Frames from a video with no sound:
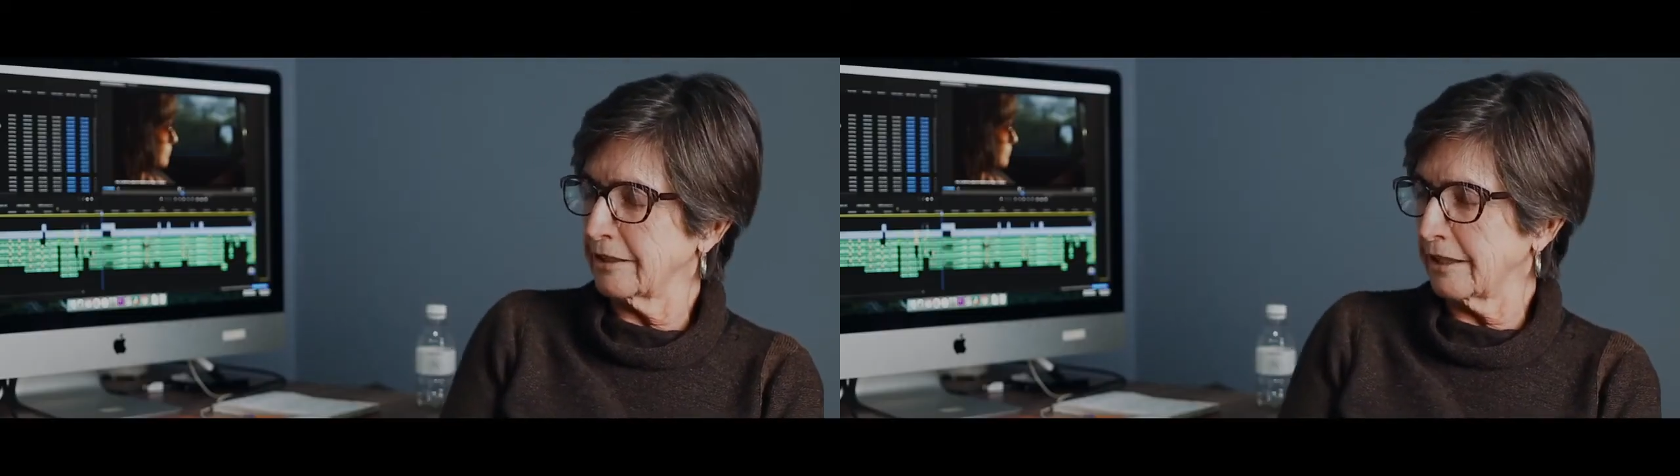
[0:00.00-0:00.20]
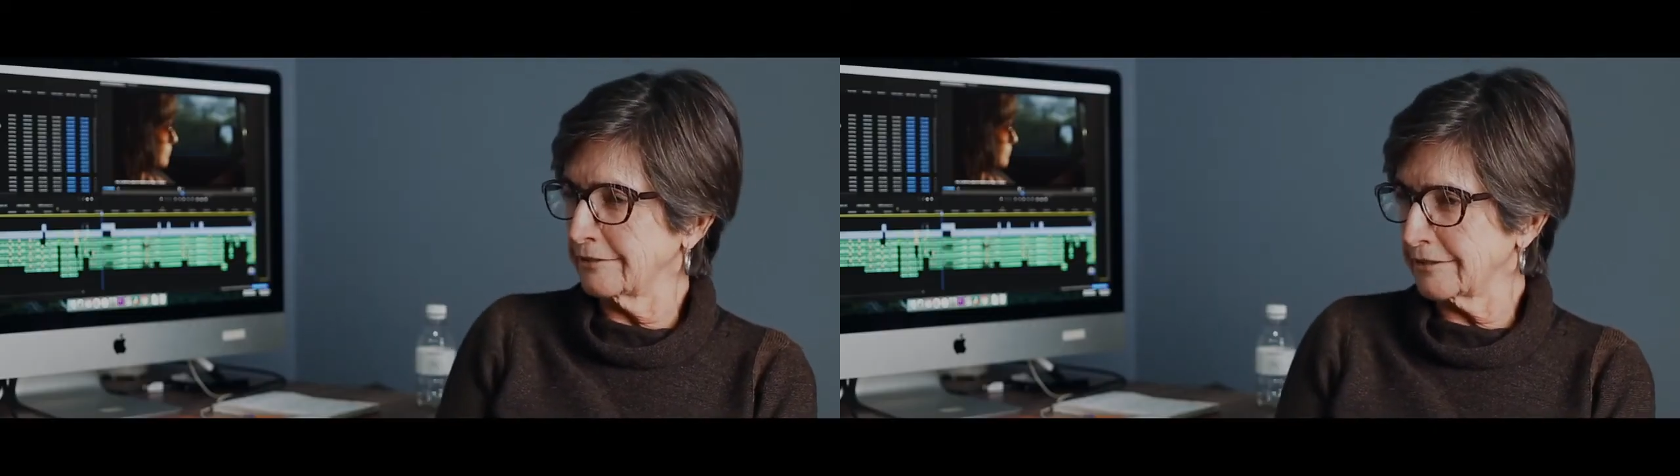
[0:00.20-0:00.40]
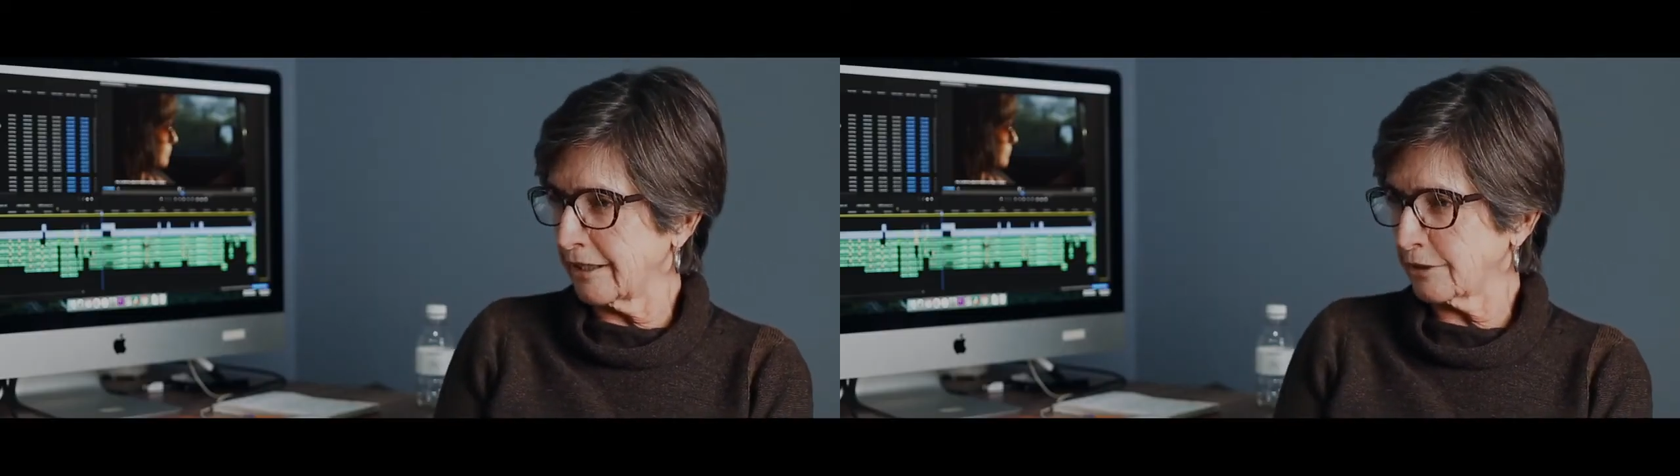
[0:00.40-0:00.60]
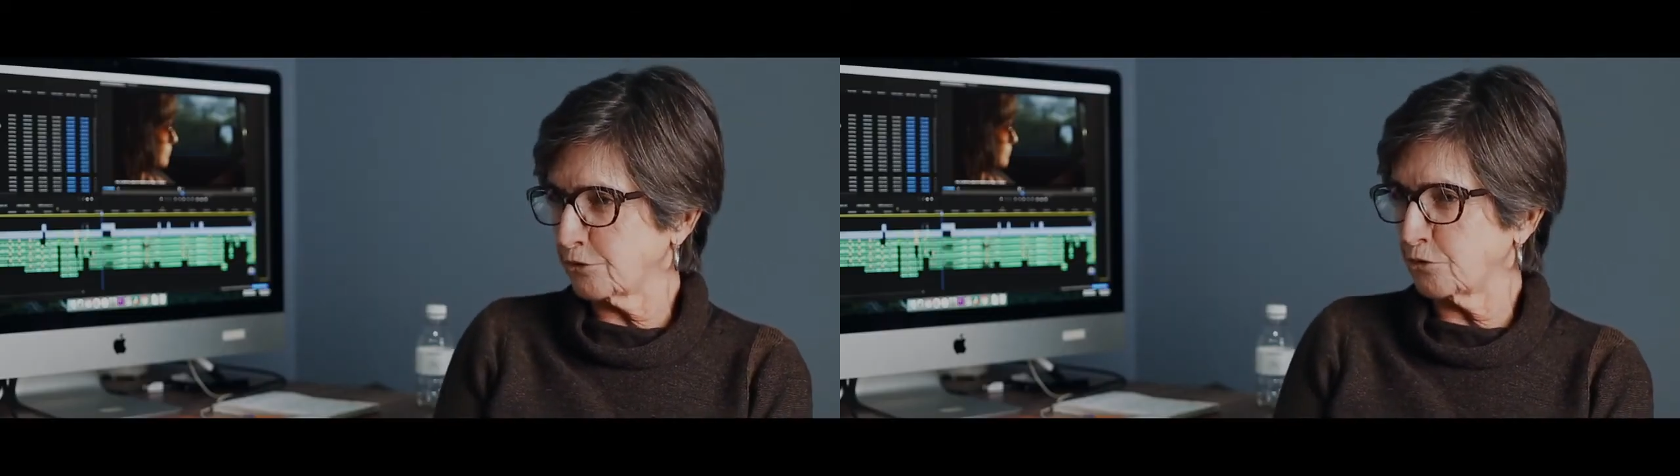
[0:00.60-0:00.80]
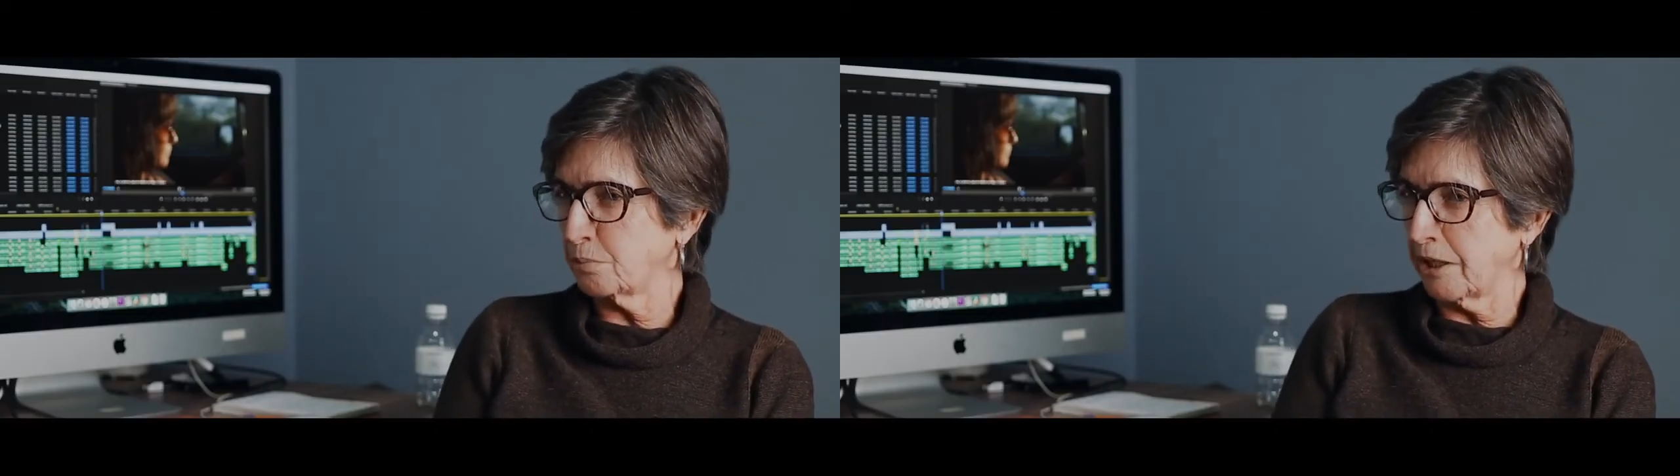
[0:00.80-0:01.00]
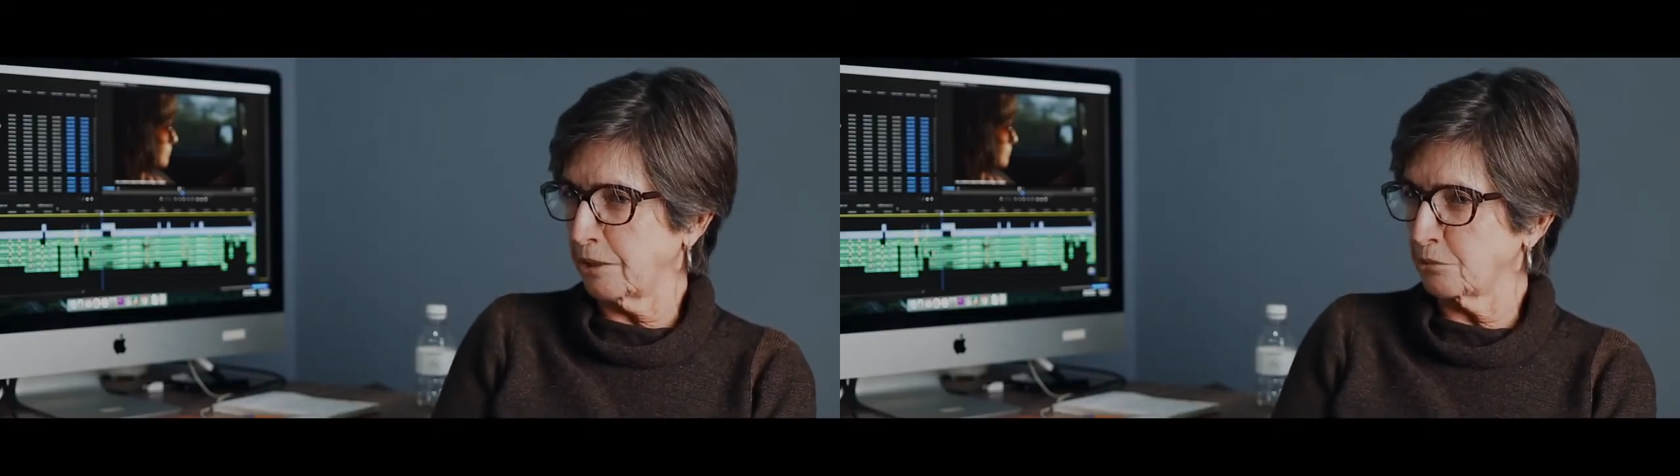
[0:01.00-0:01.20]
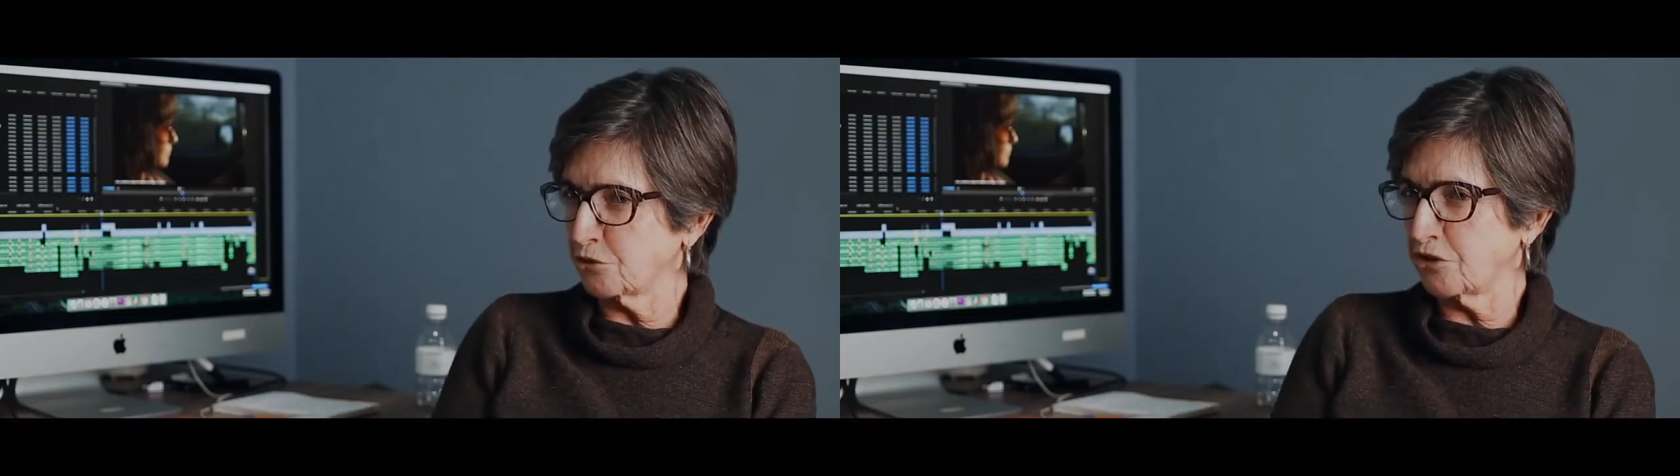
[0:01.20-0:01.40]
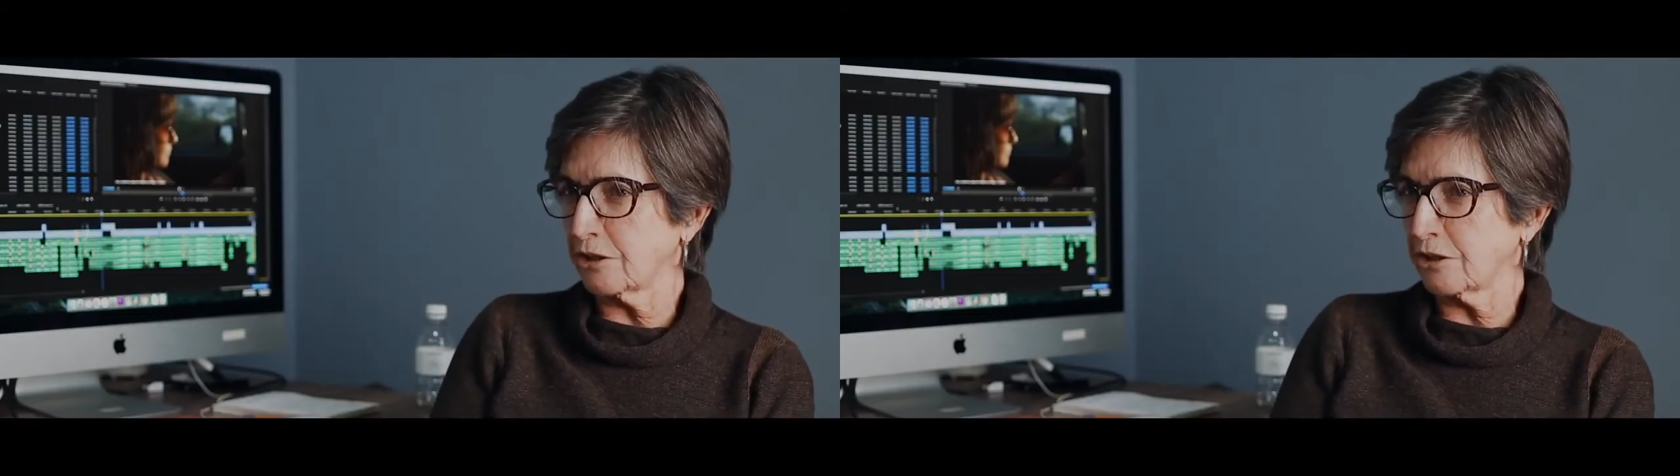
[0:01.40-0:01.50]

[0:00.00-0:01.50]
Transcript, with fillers: tem certos prêmios